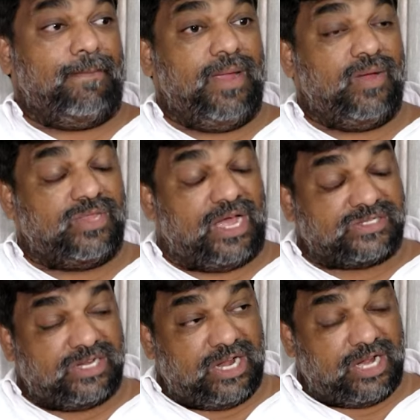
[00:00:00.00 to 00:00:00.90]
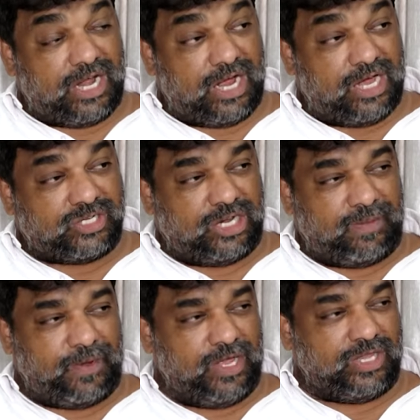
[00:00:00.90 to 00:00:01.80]
మేము దాసనారాయణరావు గారు
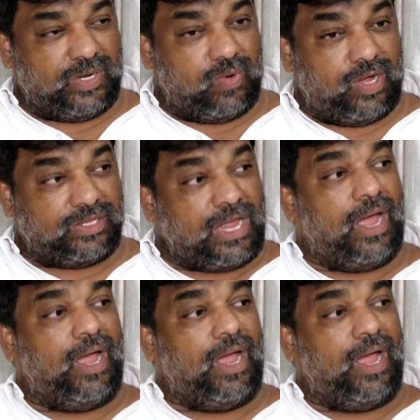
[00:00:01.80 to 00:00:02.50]
చనిపోయిన తర్వాత